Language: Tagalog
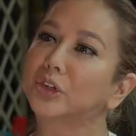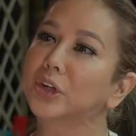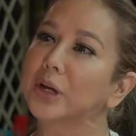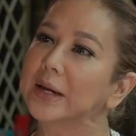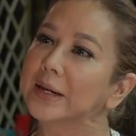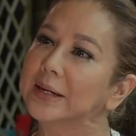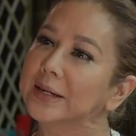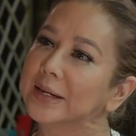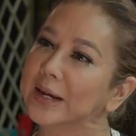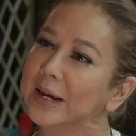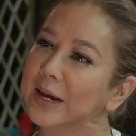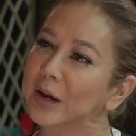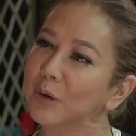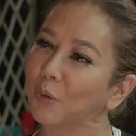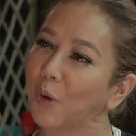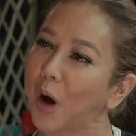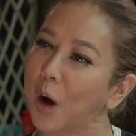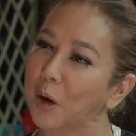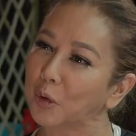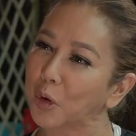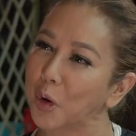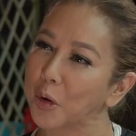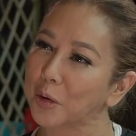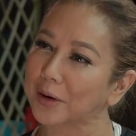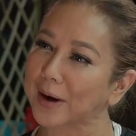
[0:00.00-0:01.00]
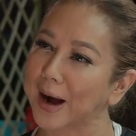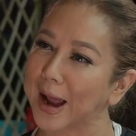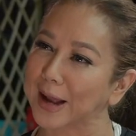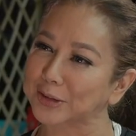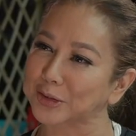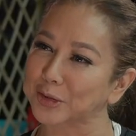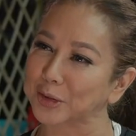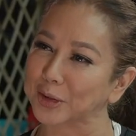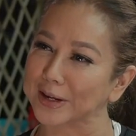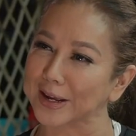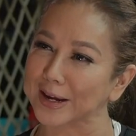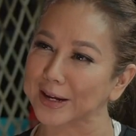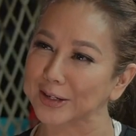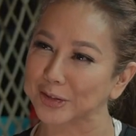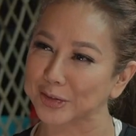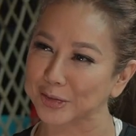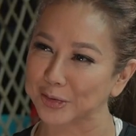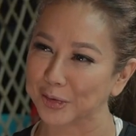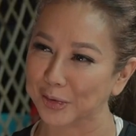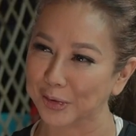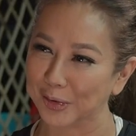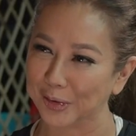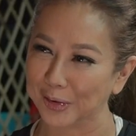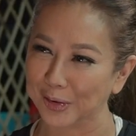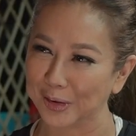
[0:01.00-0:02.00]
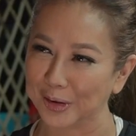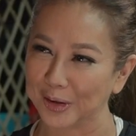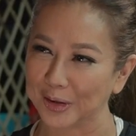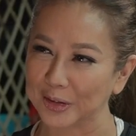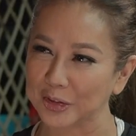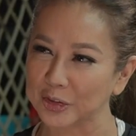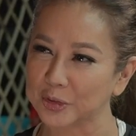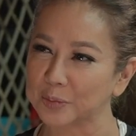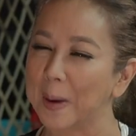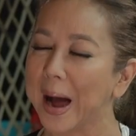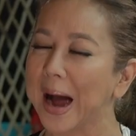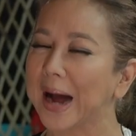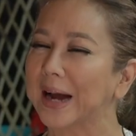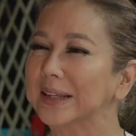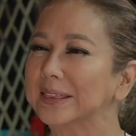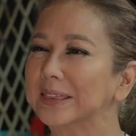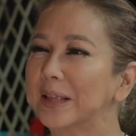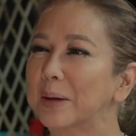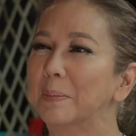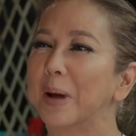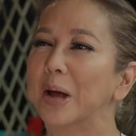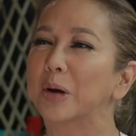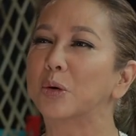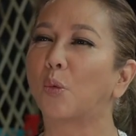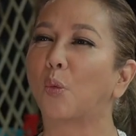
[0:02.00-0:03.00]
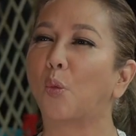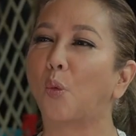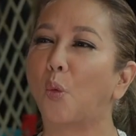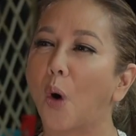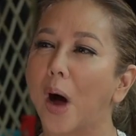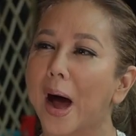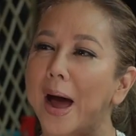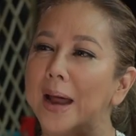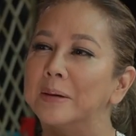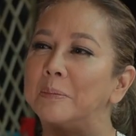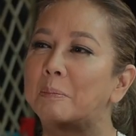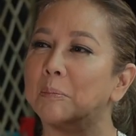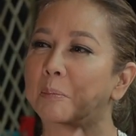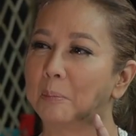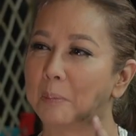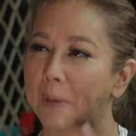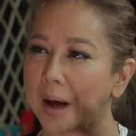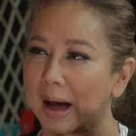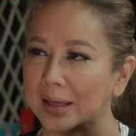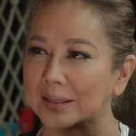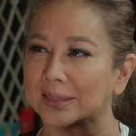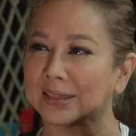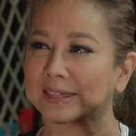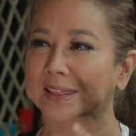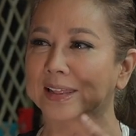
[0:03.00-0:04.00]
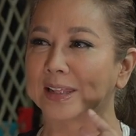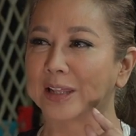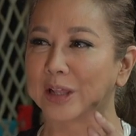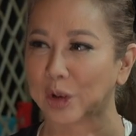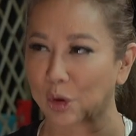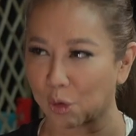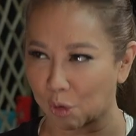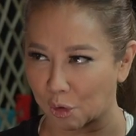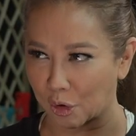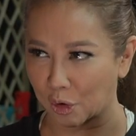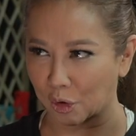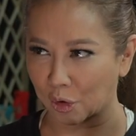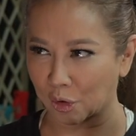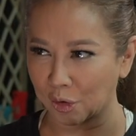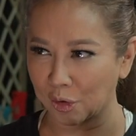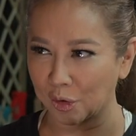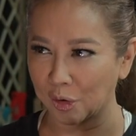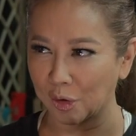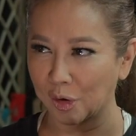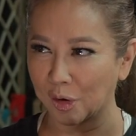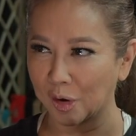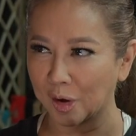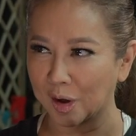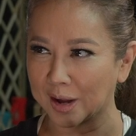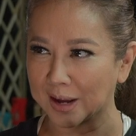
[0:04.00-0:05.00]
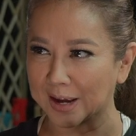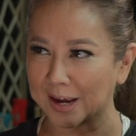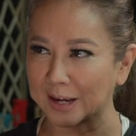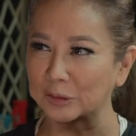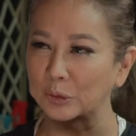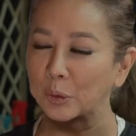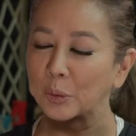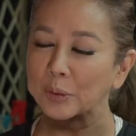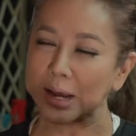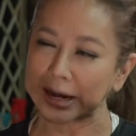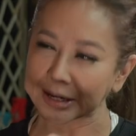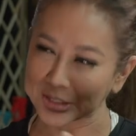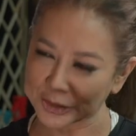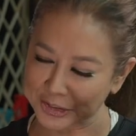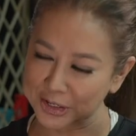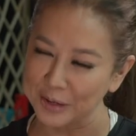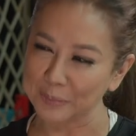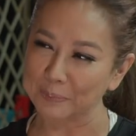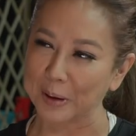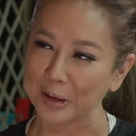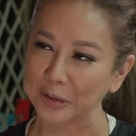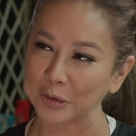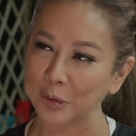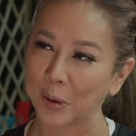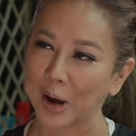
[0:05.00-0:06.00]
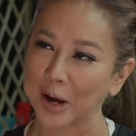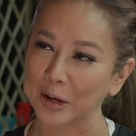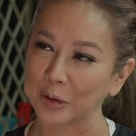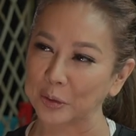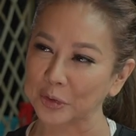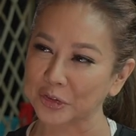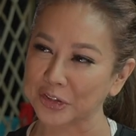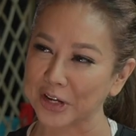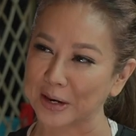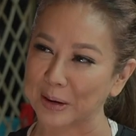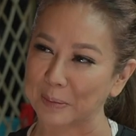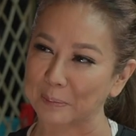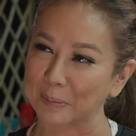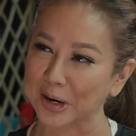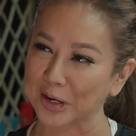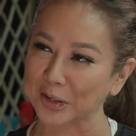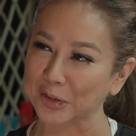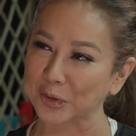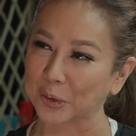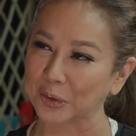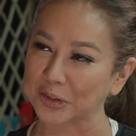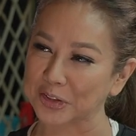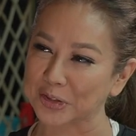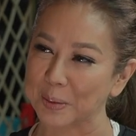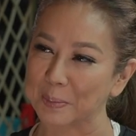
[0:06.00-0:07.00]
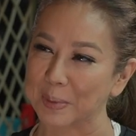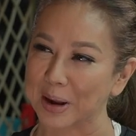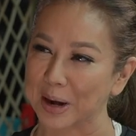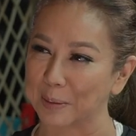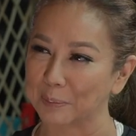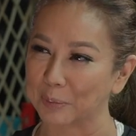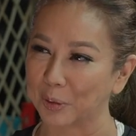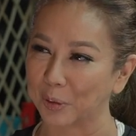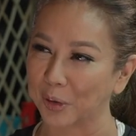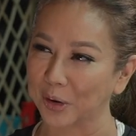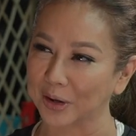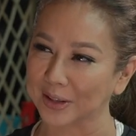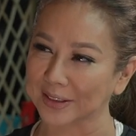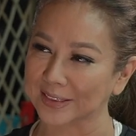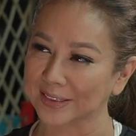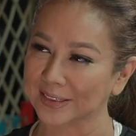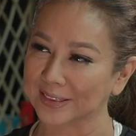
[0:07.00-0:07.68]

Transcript: Jeannie, wow, congratulations! Bakit naman one month long itong naisipan nyo ngayong selebrasyon sa Malabon?